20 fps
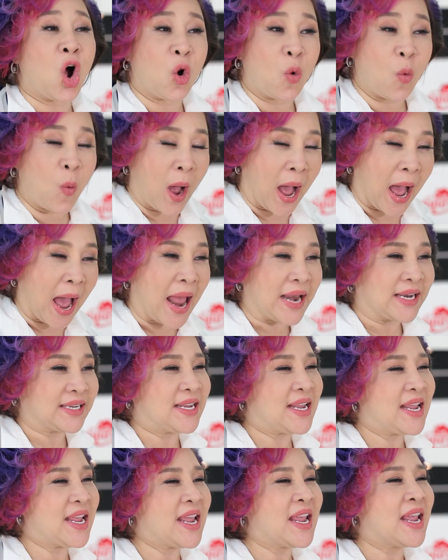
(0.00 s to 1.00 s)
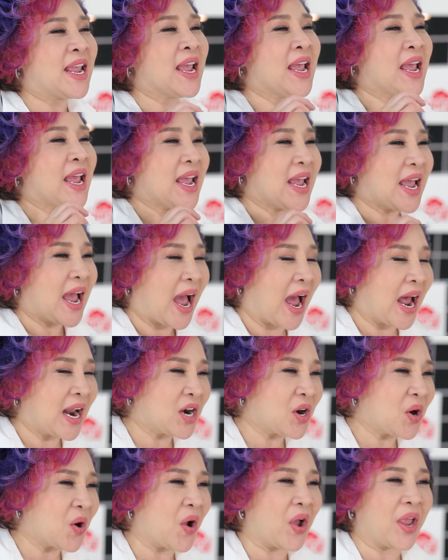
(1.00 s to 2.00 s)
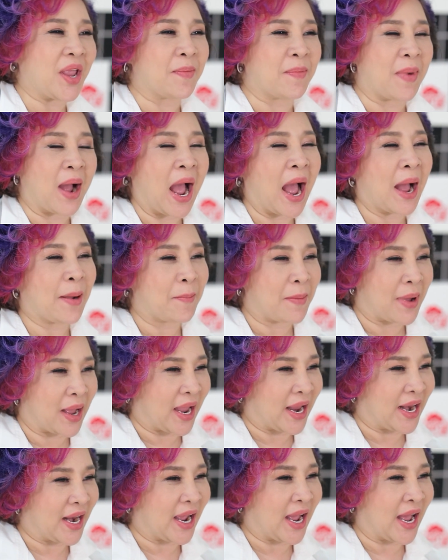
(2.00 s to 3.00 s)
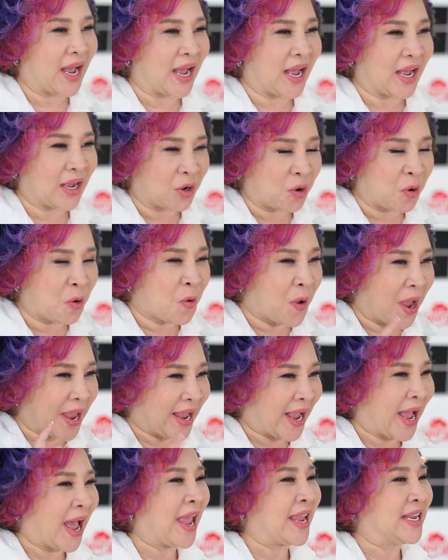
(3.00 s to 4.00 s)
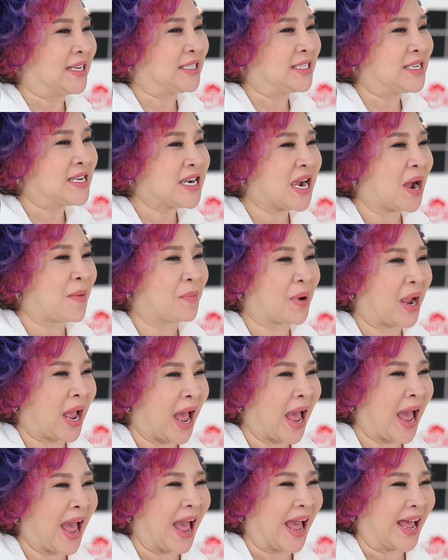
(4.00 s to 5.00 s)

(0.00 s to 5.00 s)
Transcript: ของหวานที่อร่อยมากมายนะคะ กล้วยไข่เชื่อมค่ะ